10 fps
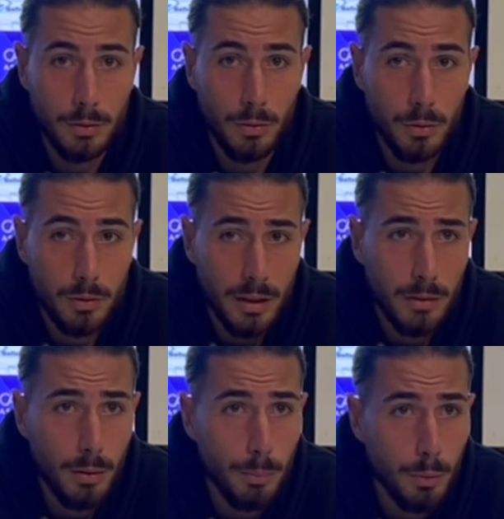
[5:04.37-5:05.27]
sono
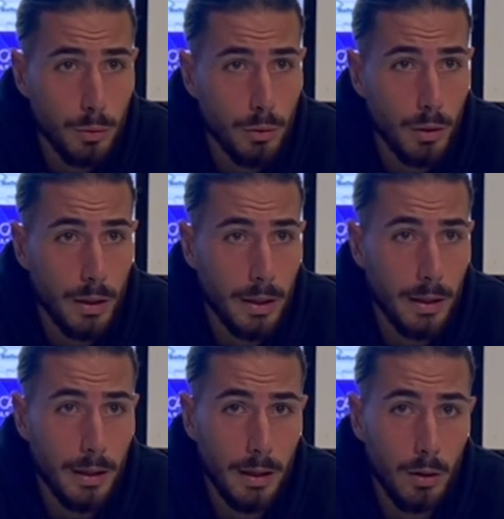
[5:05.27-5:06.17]
contento appunto
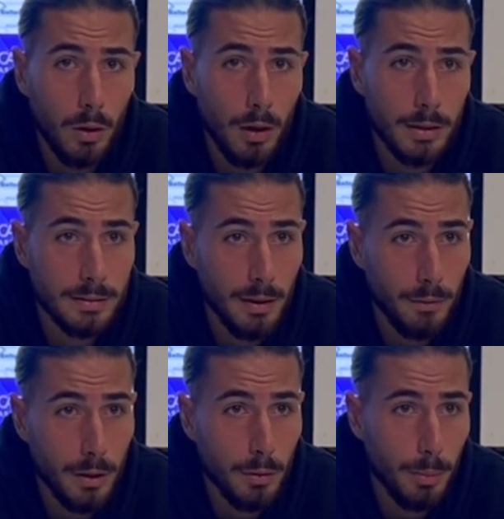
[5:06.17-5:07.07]
che il gol è
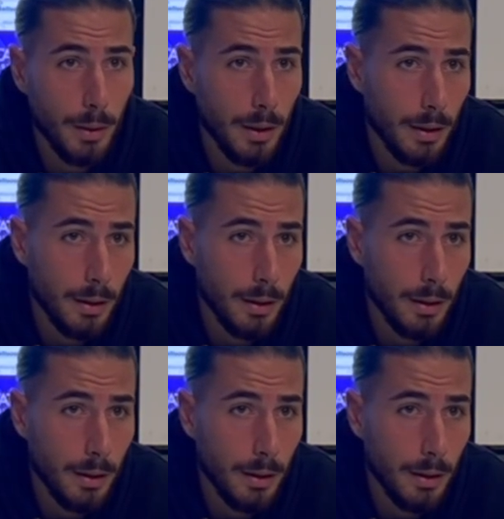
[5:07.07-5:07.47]
servito per,